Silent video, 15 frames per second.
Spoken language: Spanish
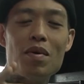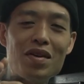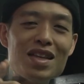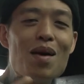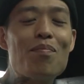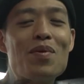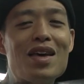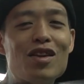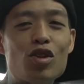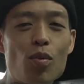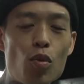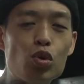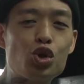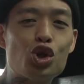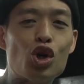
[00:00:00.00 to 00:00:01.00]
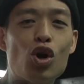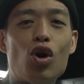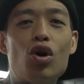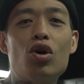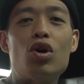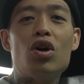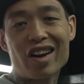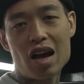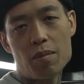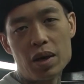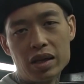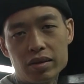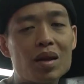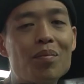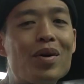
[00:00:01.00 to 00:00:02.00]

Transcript: Me venían pidiendo mucho ramen.